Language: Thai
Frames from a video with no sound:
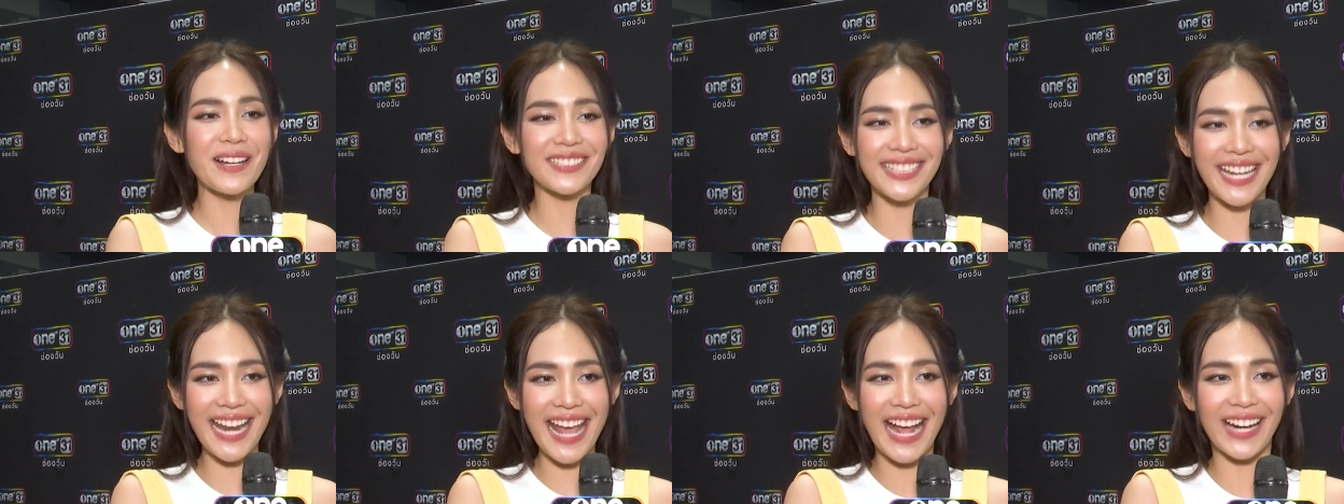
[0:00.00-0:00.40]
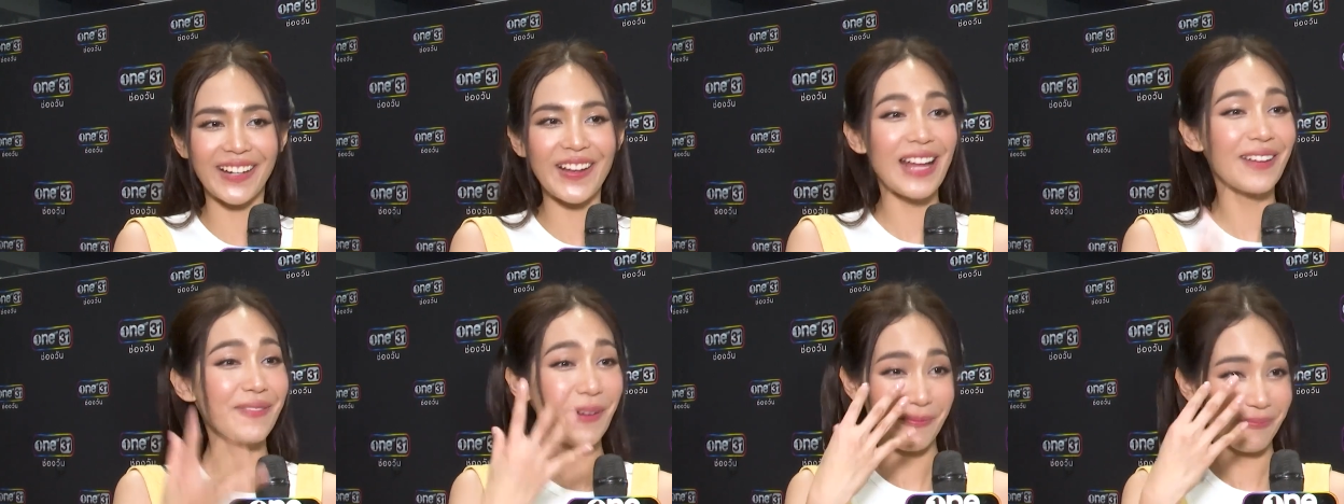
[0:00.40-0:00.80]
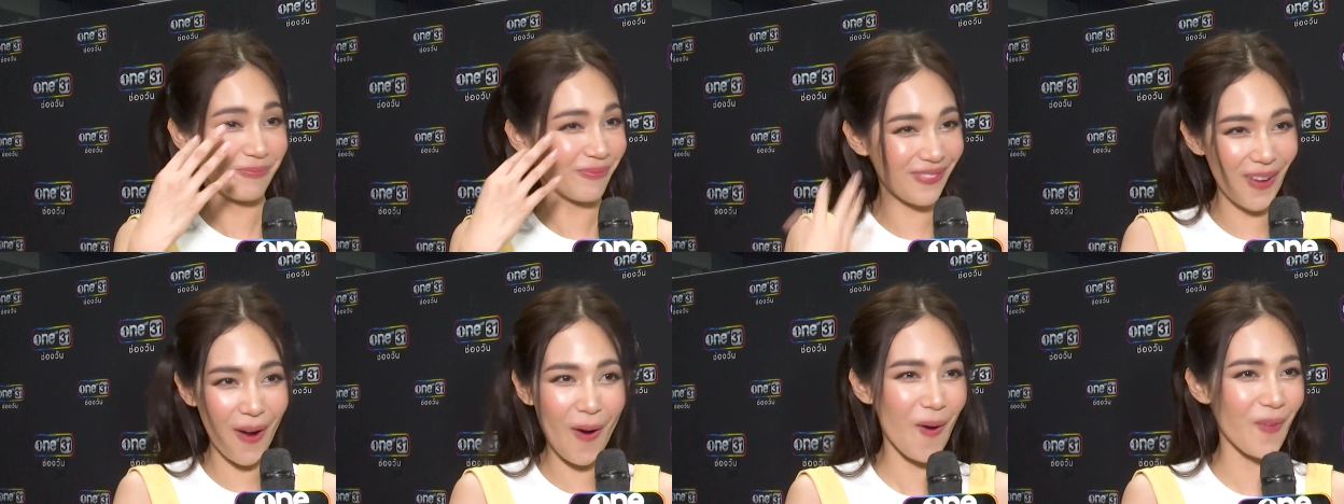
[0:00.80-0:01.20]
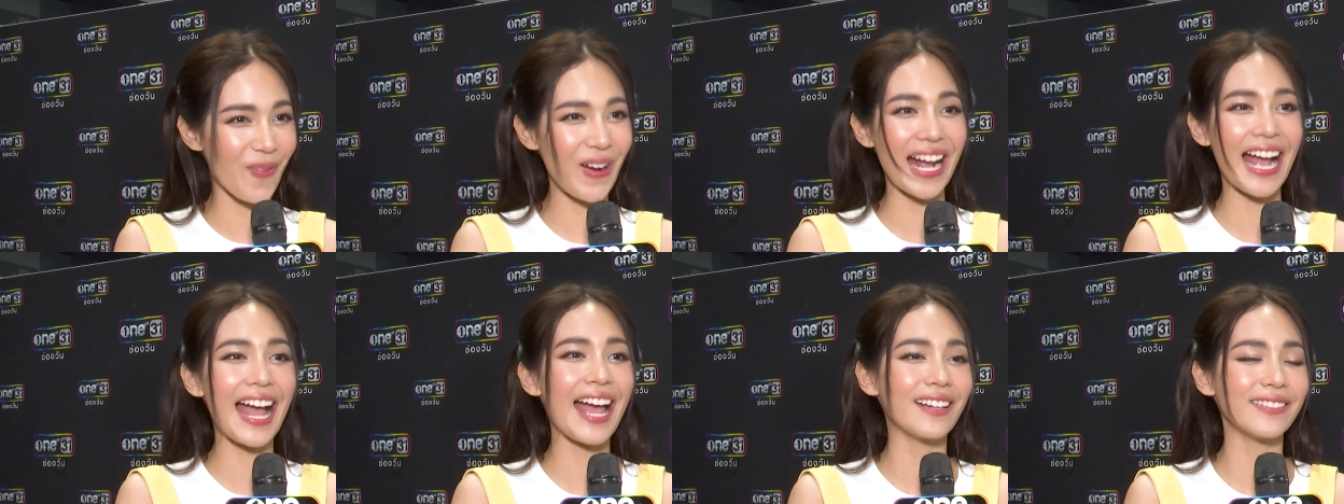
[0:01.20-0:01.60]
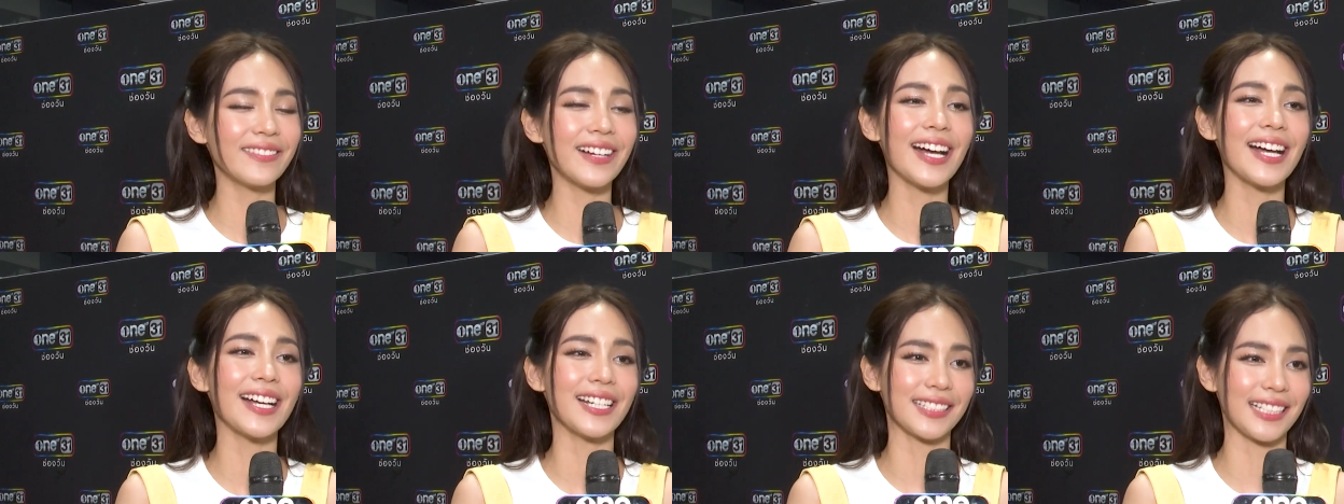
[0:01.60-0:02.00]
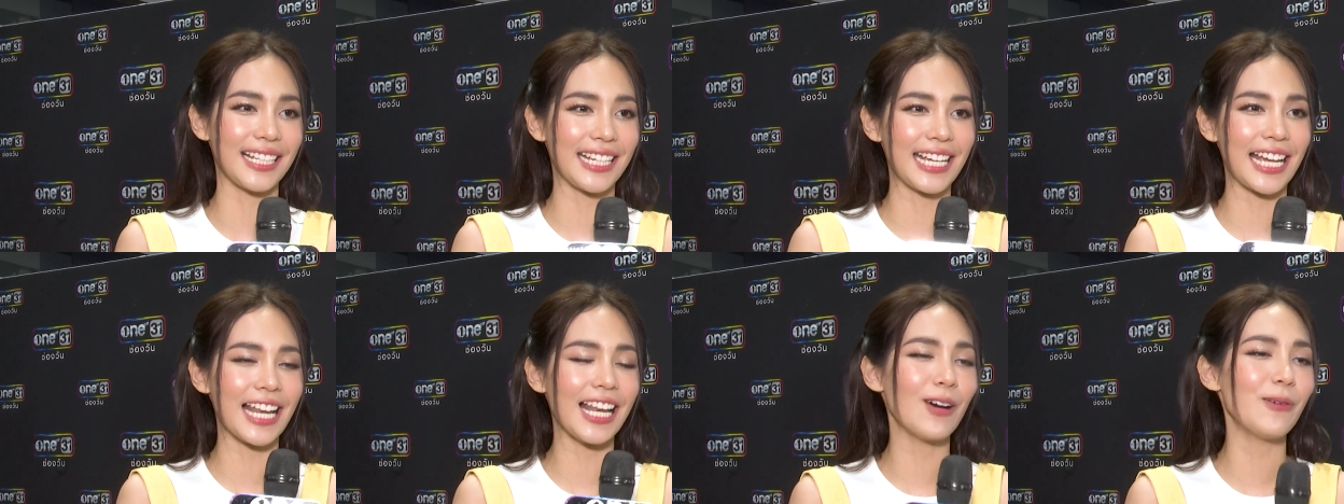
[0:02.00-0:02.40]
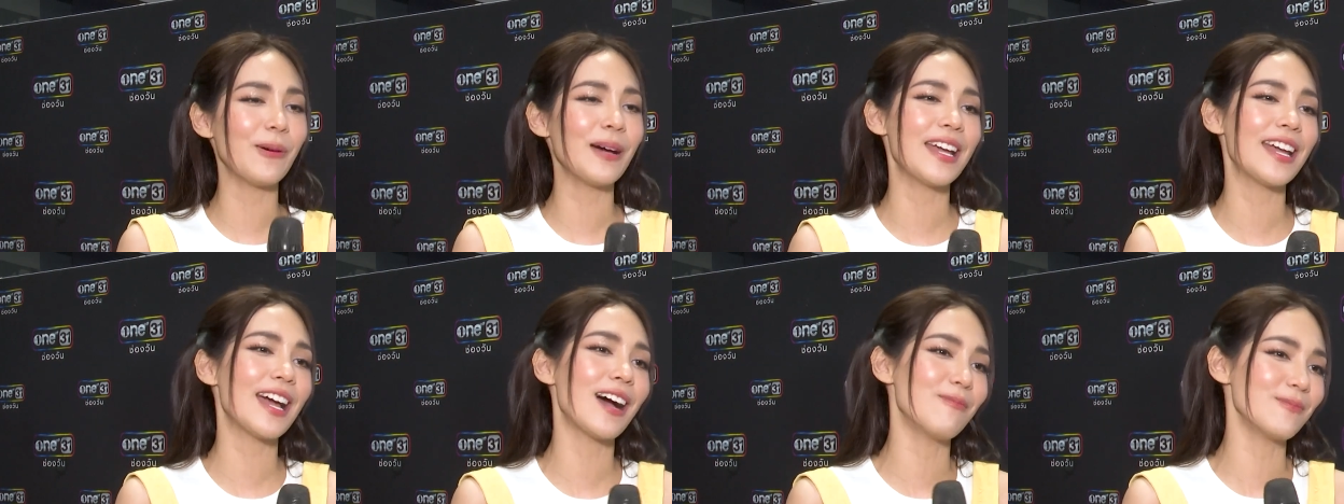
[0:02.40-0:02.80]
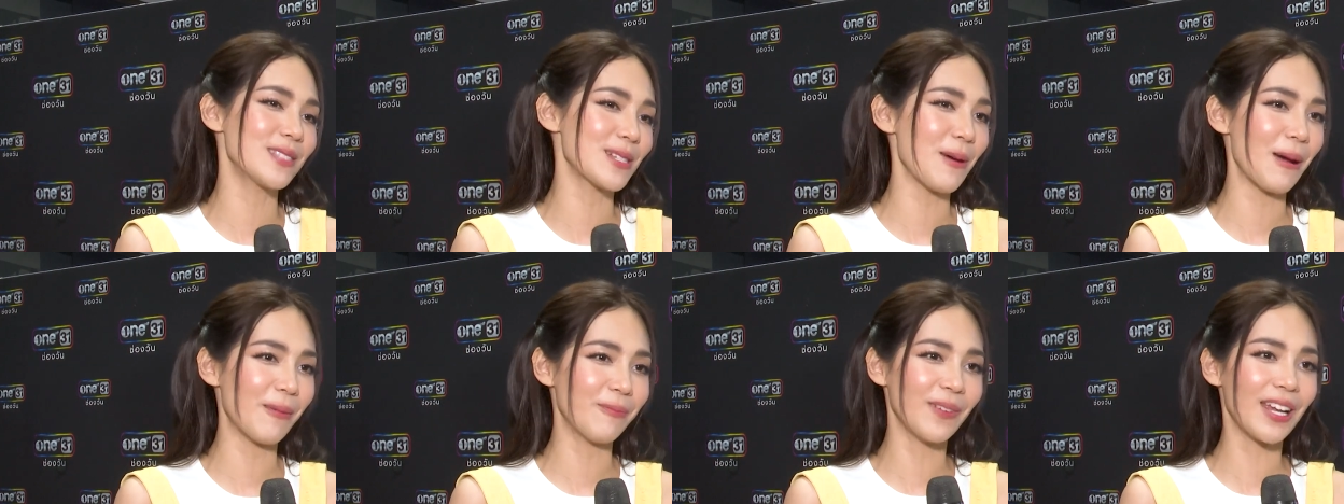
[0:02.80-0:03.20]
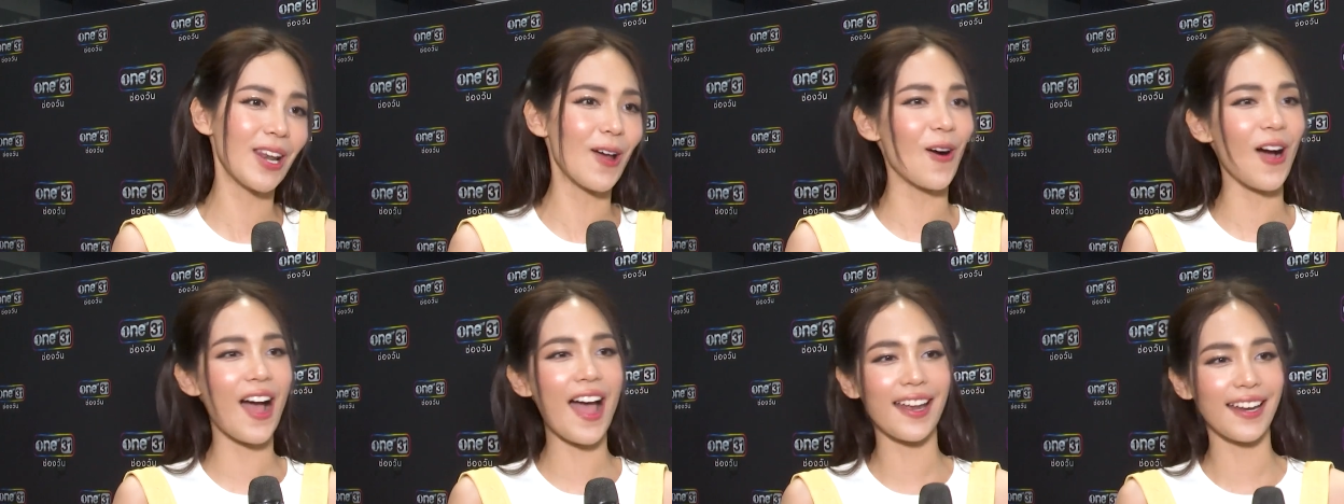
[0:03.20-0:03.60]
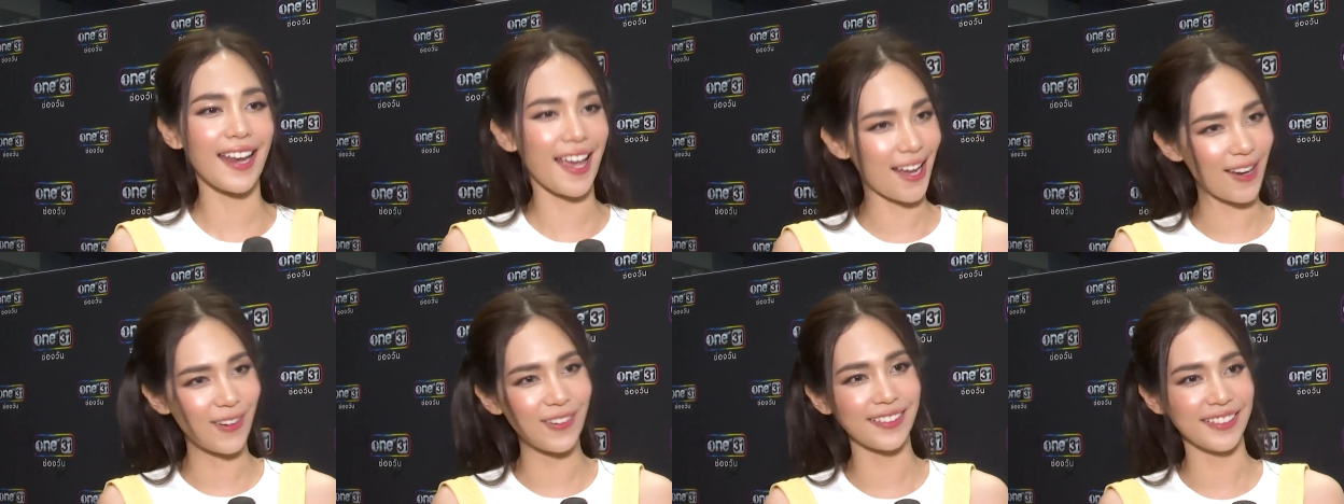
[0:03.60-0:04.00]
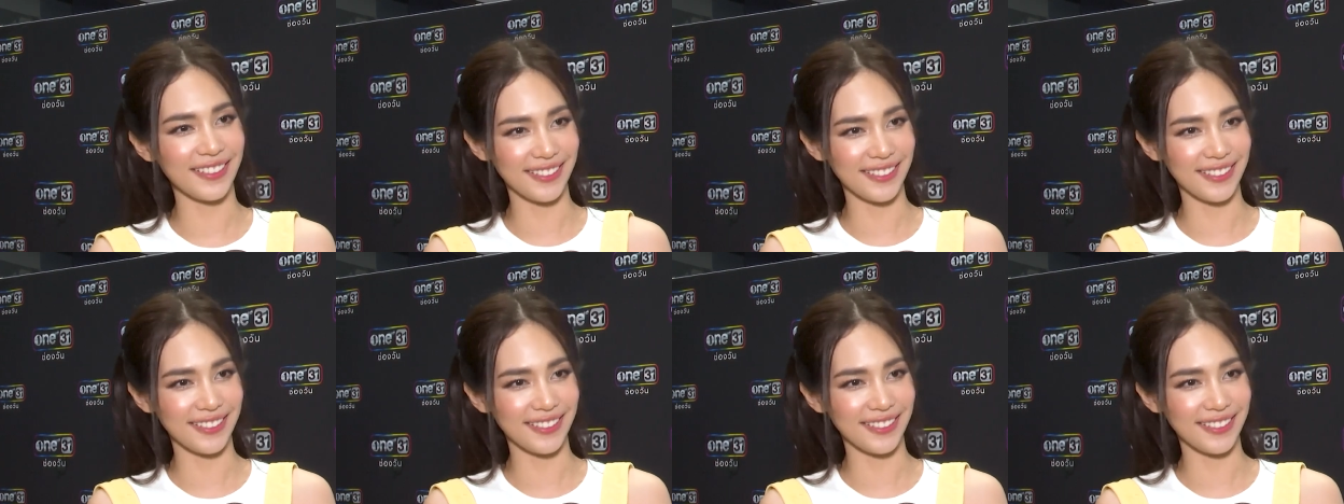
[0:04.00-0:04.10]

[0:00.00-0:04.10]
นักแสดงด้วยแบบออกมาง่ายมากอะไรเงี้ยเราพยายามจะแบบไม่ร้องไห้แล้ว